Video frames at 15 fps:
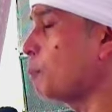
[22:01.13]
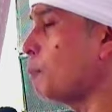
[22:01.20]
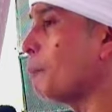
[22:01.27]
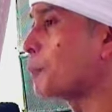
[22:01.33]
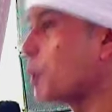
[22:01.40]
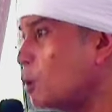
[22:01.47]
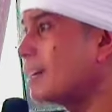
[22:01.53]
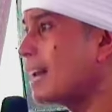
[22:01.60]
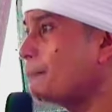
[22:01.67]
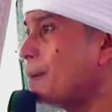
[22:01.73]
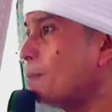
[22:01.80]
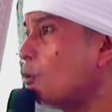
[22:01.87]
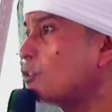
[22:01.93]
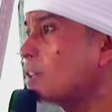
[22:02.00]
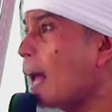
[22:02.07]
membunuh Nabi
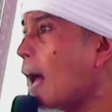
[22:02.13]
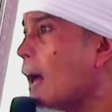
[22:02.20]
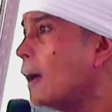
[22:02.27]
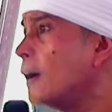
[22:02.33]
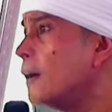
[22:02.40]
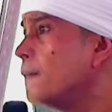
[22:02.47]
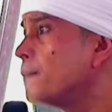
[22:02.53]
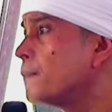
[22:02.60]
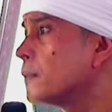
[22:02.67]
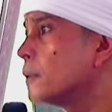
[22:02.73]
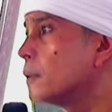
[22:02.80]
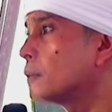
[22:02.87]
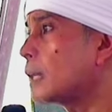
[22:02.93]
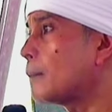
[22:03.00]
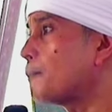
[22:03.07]
Musa
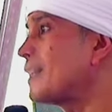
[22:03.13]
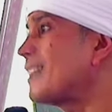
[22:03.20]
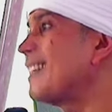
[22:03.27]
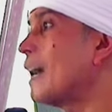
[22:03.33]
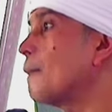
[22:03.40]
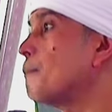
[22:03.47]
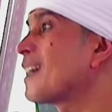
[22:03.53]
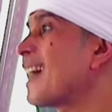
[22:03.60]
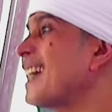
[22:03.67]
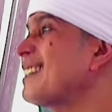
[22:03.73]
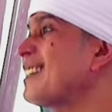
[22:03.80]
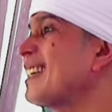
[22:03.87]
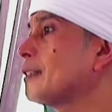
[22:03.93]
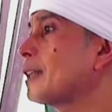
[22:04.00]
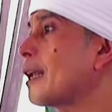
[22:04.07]
Tapi tidak
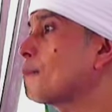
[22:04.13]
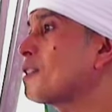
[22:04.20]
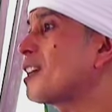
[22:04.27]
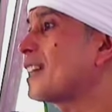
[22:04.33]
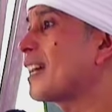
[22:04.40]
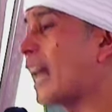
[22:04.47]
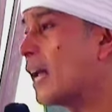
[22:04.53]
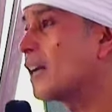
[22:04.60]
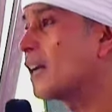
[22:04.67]
berhasil dalam sejarah